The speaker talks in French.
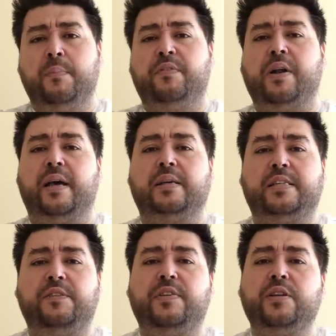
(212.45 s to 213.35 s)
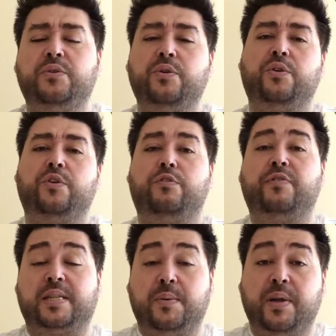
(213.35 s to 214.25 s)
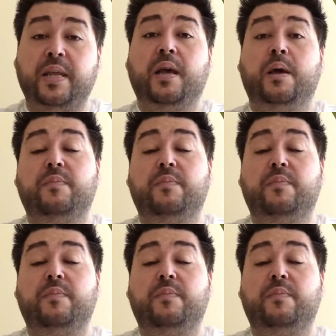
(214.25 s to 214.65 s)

Mais voilà, ce qui fait que euh, faut faire ses plis,